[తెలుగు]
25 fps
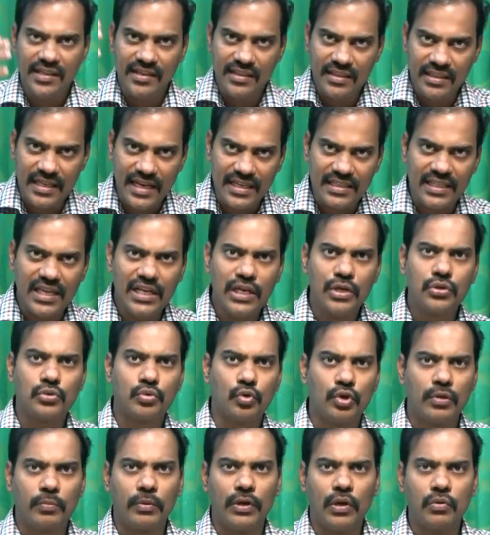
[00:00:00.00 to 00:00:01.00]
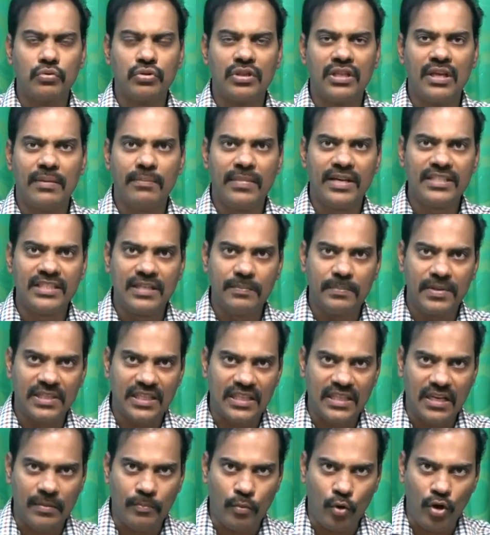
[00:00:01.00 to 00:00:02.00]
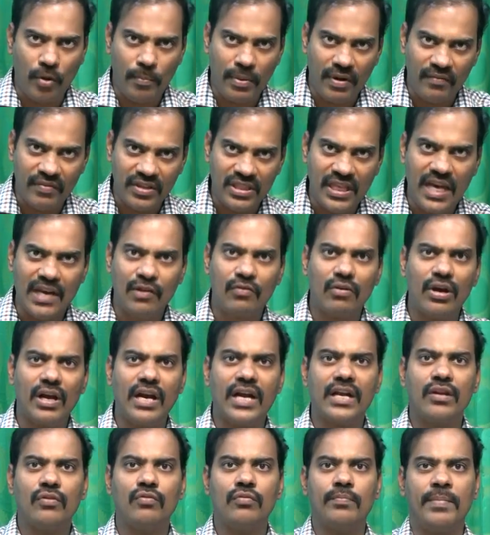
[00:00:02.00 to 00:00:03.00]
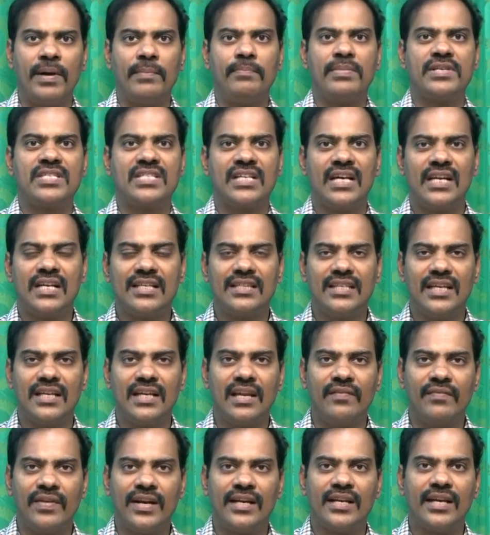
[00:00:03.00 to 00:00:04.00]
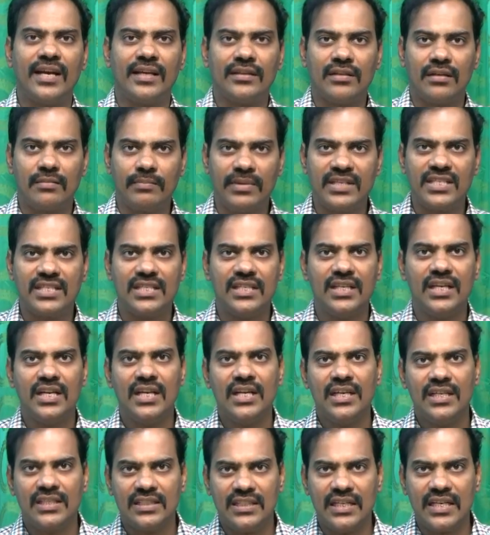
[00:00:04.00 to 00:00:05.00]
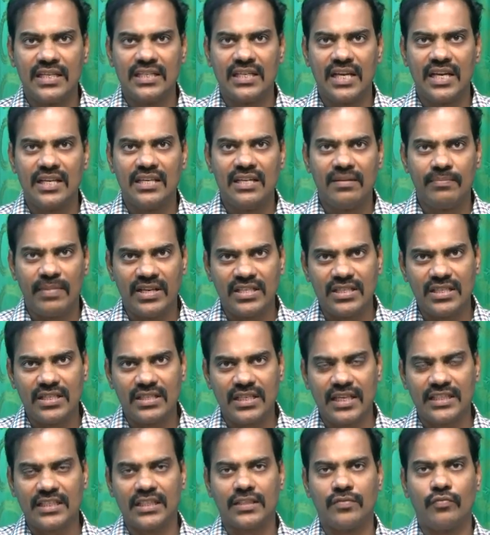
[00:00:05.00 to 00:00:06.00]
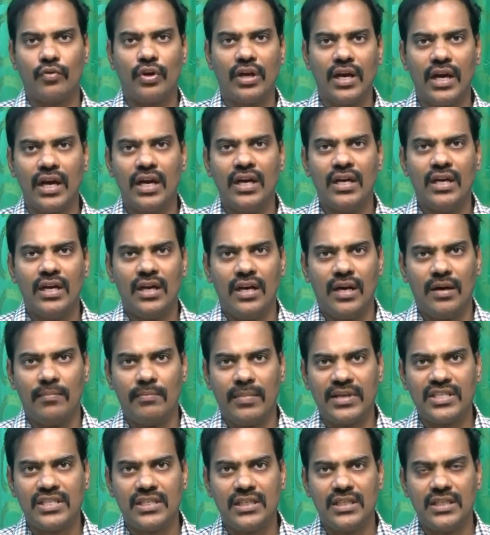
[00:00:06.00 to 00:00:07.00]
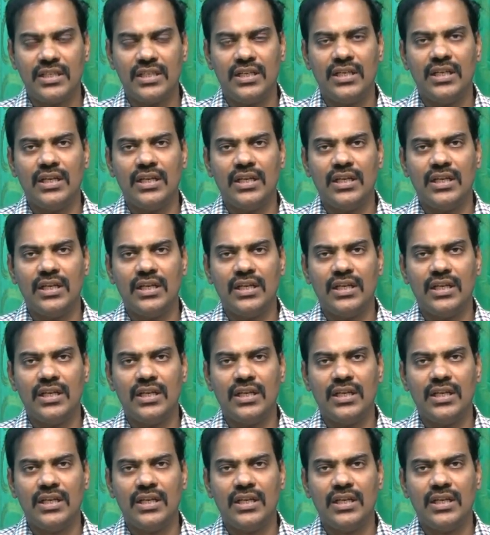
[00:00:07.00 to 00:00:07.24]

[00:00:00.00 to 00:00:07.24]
ఇదైతే నీకు సూటబుల్ అవుతుందమ్మా అని చెప్పేసి అతను ప్రాపర్ విధానంలో కానీ నువ్వు పంపించగలిగితే డెఫినెట్గా అతను మంచి సిటిజన్ అయ్యి మంచి సక్సెస్ఫుల్గా మంచి